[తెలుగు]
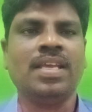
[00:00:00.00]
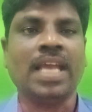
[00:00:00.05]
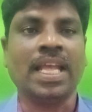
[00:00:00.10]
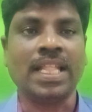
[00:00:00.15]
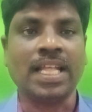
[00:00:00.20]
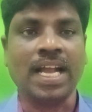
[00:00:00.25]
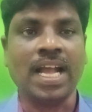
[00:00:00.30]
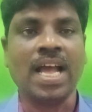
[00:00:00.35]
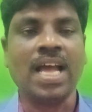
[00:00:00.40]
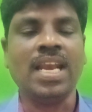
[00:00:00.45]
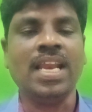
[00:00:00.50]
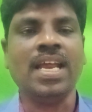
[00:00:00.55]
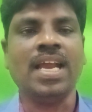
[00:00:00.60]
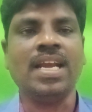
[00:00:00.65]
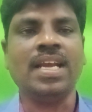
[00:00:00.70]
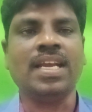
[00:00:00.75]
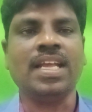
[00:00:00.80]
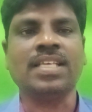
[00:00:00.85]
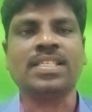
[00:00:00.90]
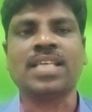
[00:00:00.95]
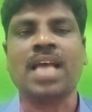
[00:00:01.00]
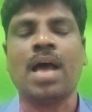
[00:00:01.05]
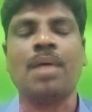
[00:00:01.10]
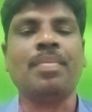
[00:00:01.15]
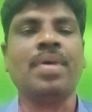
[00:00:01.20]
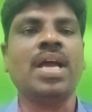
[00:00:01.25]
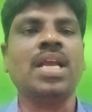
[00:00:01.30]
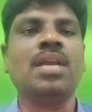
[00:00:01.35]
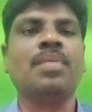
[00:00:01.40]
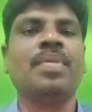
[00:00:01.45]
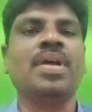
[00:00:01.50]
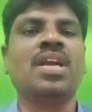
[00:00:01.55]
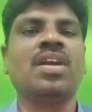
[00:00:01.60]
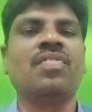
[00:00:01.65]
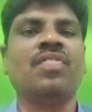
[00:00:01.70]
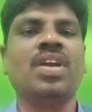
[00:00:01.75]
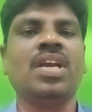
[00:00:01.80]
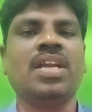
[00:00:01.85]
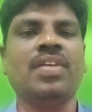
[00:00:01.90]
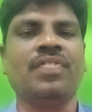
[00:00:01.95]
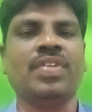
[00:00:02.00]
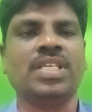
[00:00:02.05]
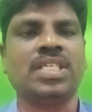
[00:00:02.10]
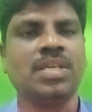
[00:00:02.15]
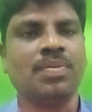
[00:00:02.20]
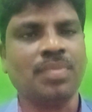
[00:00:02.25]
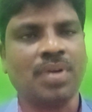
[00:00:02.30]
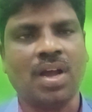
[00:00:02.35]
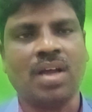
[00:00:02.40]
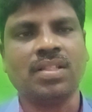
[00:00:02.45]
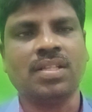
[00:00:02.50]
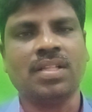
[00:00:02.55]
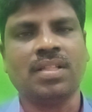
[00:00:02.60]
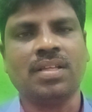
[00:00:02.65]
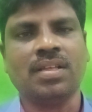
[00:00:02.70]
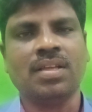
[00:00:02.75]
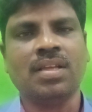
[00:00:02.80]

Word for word: ఎదగాలి అంటే సామాన్యమైనటువంటి విషయం కాదు